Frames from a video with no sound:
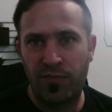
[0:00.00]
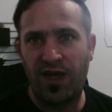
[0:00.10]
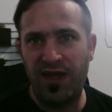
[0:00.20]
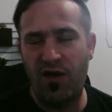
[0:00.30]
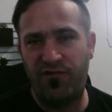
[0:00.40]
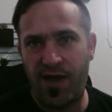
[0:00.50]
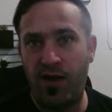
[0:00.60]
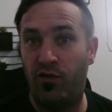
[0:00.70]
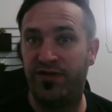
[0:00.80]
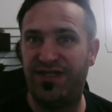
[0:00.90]
et enfin,
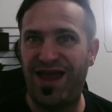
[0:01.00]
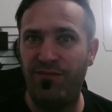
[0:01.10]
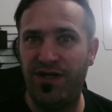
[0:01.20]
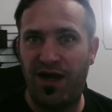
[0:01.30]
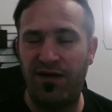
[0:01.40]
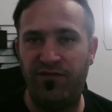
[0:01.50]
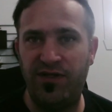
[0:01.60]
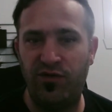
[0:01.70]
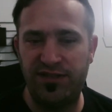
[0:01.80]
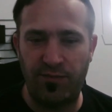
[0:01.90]
on terminera la
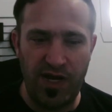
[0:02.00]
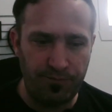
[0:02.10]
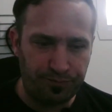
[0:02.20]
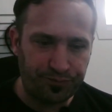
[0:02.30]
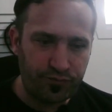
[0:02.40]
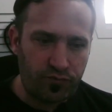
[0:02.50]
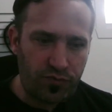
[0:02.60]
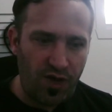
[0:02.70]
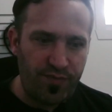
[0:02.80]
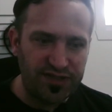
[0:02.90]
vidéo les amis,
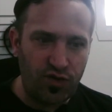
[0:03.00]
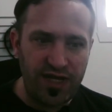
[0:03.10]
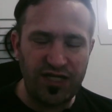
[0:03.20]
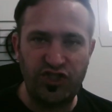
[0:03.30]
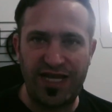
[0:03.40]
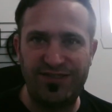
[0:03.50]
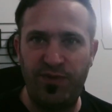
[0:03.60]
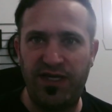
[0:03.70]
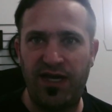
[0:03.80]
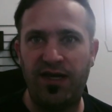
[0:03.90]
parce que hier j'ai
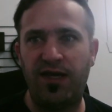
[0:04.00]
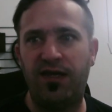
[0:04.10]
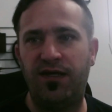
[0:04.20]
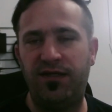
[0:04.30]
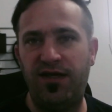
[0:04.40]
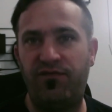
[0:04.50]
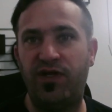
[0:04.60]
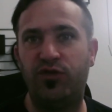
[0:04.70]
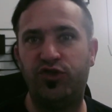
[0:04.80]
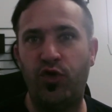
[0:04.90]
expliqué qui
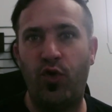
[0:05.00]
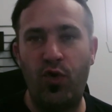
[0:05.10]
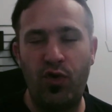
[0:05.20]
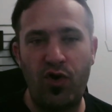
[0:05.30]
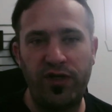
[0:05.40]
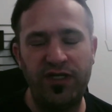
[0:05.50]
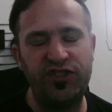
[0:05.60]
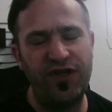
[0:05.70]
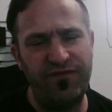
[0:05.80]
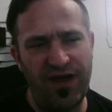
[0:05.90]
avait le jeu Aurori.
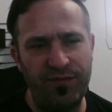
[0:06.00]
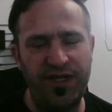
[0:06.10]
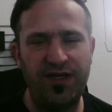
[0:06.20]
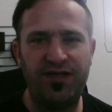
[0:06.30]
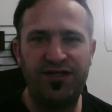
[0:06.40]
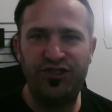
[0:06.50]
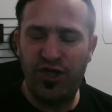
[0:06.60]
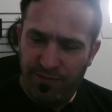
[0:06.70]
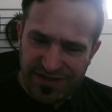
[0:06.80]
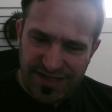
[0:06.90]
J'ai farmé,
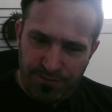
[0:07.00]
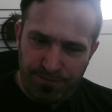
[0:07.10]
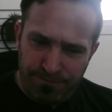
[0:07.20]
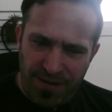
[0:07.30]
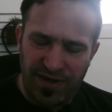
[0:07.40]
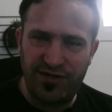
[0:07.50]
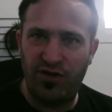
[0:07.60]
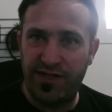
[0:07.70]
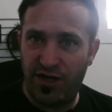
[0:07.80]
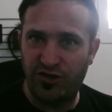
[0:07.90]
j'ai passé pas mal
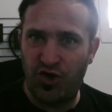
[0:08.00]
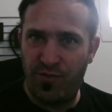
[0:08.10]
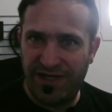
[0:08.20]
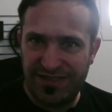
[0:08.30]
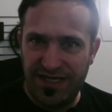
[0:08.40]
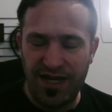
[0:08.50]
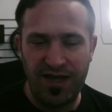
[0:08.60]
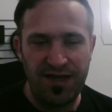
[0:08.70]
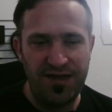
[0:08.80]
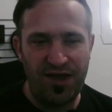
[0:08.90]
d'heures. D'ailleurs, je remercie
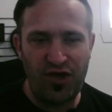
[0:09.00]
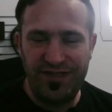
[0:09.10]
euh,